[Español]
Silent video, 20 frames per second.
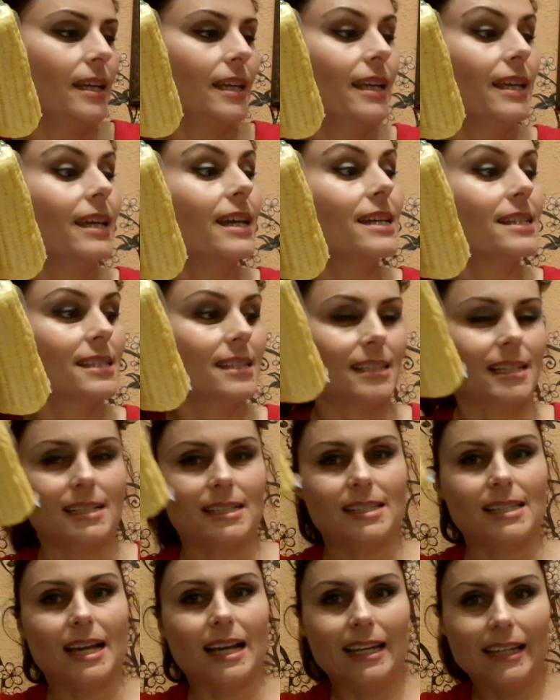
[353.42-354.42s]
y
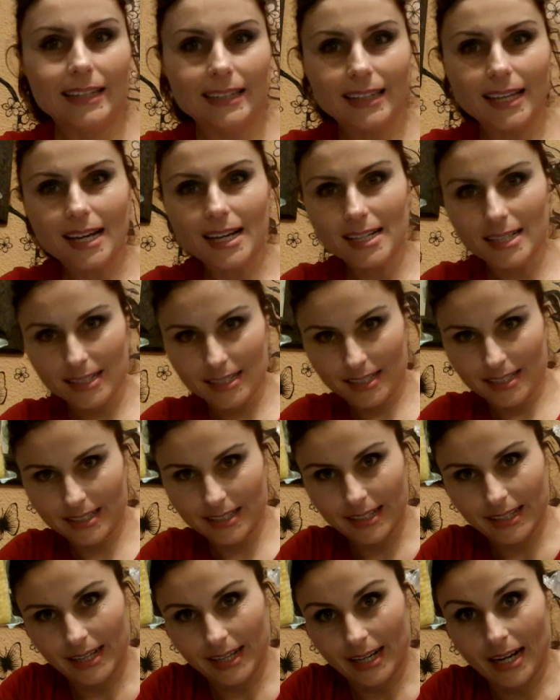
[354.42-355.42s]
estas
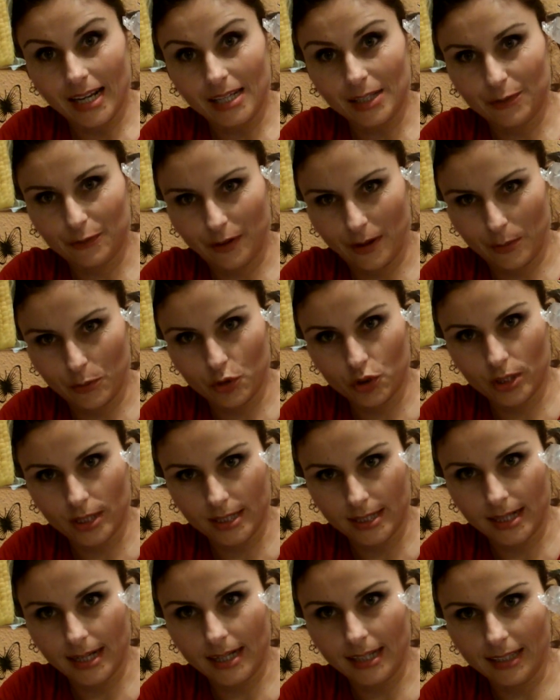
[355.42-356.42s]
alitas, las
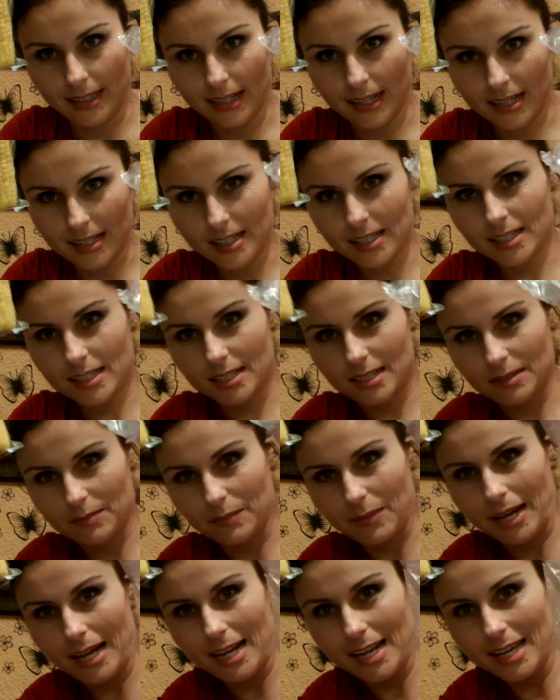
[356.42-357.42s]
famosas alitas,
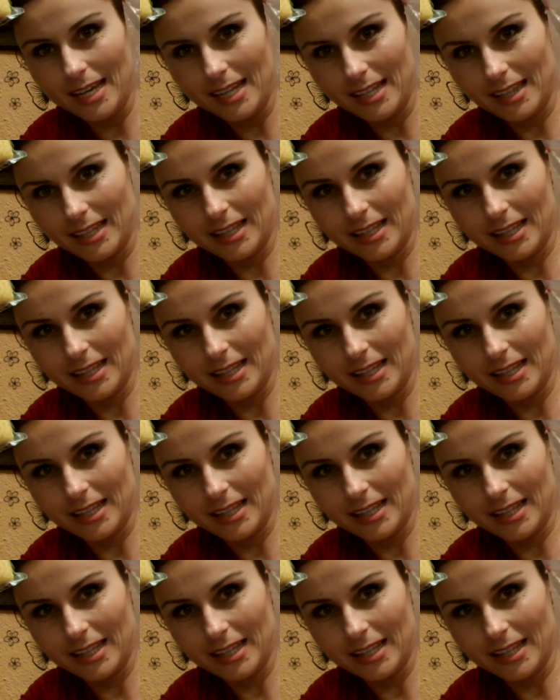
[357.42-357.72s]
¿vale?